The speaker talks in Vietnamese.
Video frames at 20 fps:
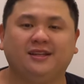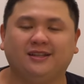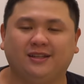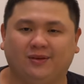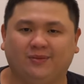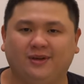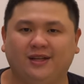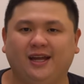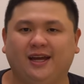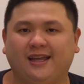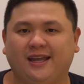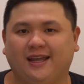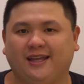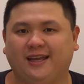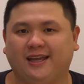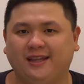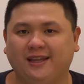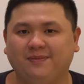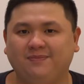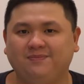trong cái thời gian
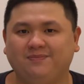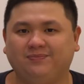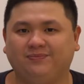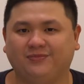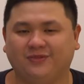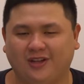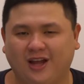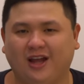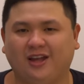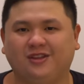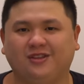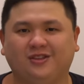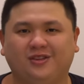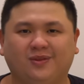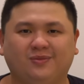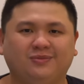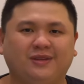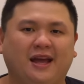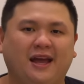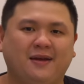kế tiếp rồi
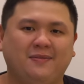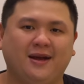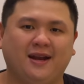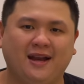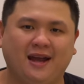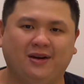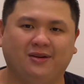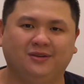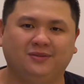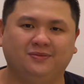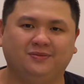chúng ta hãy bắt đầu